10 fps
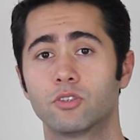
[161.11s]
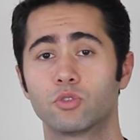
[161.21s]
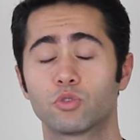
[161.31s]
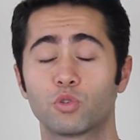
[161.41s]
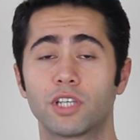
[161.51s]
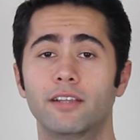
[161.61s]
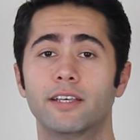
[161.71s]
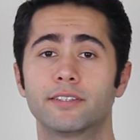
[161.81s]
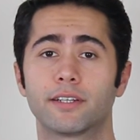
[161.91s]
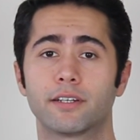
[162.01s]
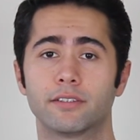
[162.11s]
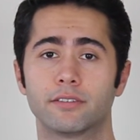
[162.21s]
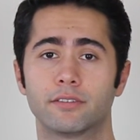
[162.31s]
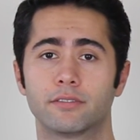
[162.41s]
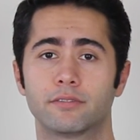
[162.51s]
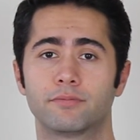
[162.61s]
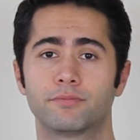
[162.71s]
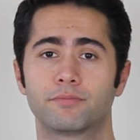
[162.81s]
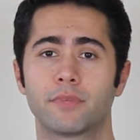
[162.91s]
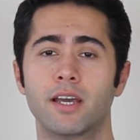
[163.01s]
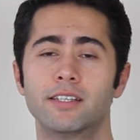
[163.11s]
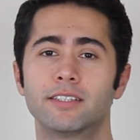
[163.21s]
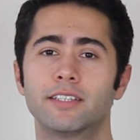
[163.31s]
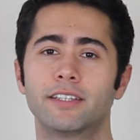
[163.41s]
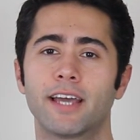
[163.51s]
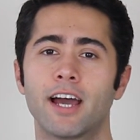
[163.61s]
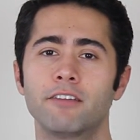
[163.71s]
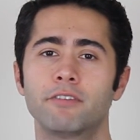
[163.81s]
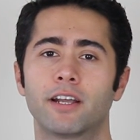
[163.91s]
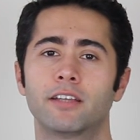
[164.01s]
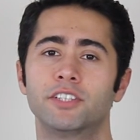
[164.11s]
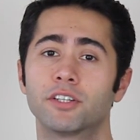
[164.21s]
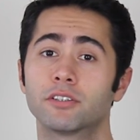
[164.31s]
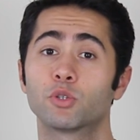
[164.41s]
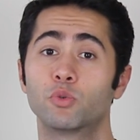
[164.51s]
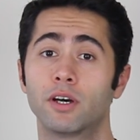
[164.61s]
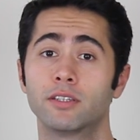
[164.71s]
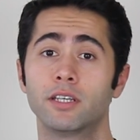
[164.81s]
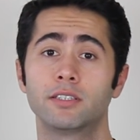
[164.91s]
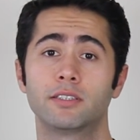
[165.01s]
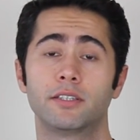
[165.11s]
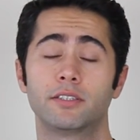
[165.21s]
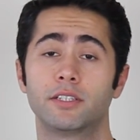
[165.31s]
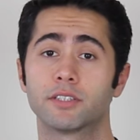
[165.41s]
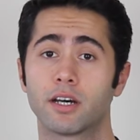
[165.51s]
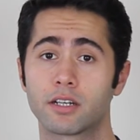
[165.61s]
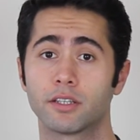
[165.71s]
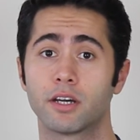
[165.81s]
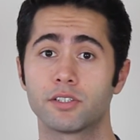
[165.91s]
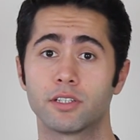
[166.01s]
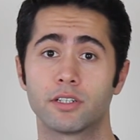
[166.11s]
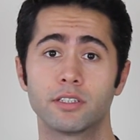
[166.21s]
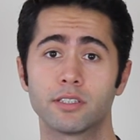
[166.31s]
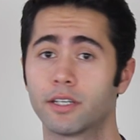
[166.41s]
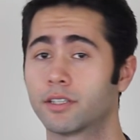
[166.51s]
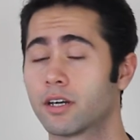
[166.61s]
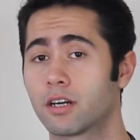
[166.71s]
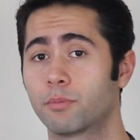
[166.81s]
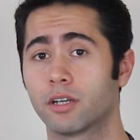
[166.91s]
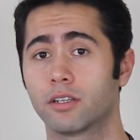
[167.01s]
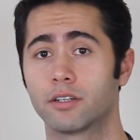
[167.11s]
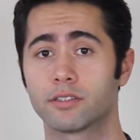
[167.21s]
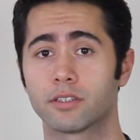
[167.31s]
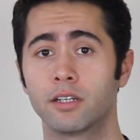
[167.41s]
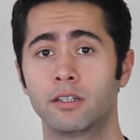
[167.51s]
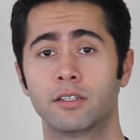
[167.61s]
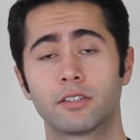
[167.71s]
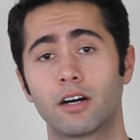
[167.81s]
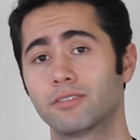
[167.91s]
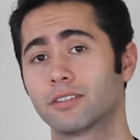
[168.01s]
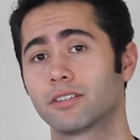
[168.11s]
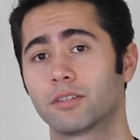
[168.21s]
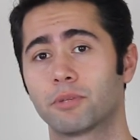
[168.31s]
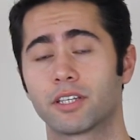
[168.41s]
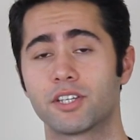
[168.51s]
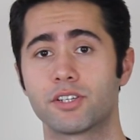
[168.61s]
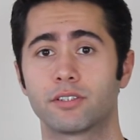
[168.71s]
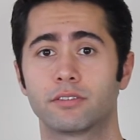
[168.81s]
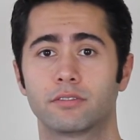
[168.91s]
Sosyal destek alın. Size değer veren, yanında güvende hissettiğiniz arkadaşlarınızla ya da akrabalarınızla daha fazla zaman geçirin.